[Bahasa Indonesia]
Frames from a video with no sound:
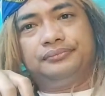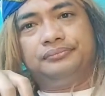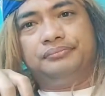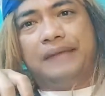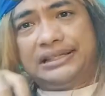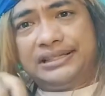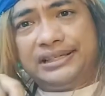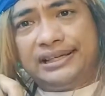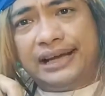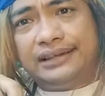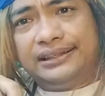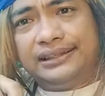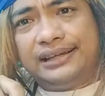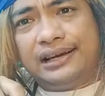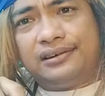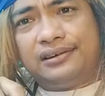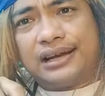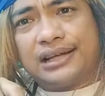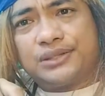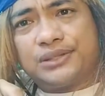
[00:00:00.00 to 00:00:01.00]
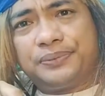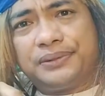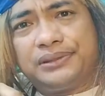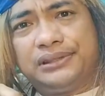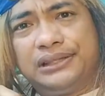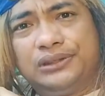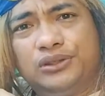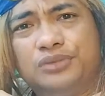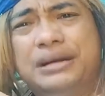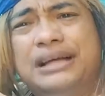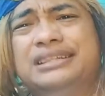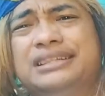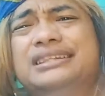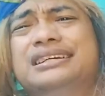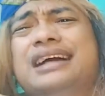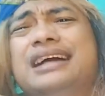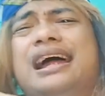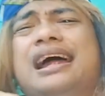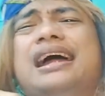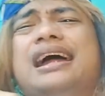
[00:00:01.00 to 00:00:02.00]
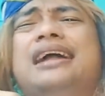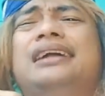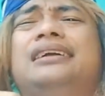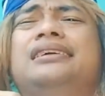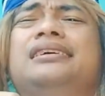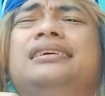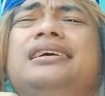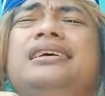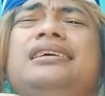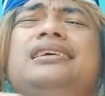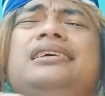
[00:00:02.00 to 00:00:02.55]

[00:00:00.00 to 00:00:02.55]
bajingan tidak orang seperti itu bajingan